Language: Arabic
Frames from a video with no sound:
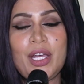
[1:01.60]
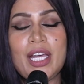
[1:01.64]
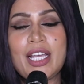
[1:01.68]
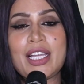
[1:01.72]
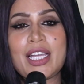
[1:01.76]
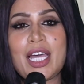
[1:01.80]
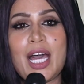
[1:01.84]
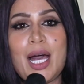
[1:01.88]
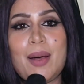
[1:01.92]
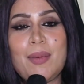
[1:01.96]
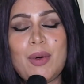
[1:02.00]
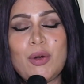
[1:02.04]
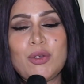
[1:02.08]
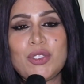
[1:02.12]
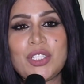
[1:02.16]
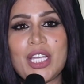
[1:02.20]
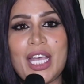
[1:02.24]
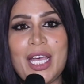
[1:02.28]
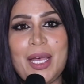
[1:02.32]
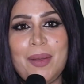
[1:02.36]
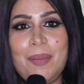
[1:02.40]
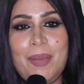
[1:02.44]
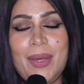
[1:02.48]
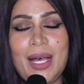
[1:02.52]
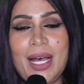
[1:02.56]
وحكامها
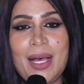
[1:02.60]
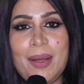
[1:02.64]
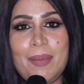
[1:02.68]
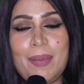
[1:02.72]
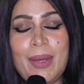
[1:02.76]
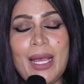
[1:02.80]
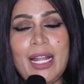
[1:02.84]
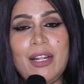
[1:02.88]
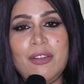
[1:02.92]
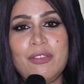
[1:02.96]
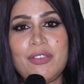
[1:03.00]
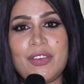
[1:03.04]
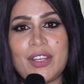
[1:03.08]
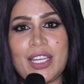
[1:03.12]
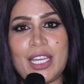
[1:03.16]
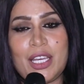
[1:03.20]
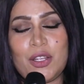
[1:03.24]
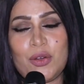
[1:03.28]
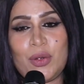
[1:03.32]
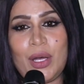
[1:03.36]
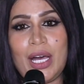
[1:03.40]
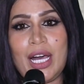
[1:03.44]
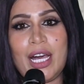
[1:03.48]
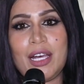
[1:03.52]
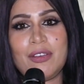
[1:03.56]
وشعبها بألف
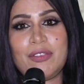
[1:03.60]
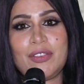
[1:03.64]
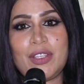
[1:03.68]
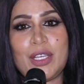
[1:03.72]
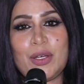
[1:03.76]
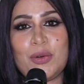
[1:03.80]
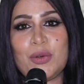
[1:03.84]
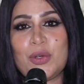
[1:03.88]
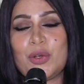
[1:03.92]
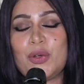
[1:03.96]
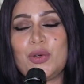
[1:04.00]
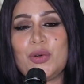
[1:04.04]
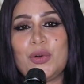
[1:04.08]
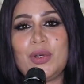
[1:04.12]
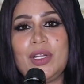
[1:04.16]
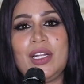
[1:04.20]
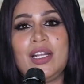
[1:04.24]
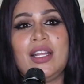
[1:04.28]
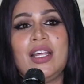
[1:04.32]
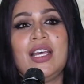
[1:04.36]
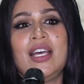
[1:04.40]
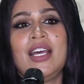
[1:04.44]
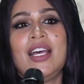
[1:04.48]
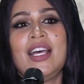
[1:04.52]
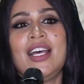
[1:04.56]
خير وعافية ونقول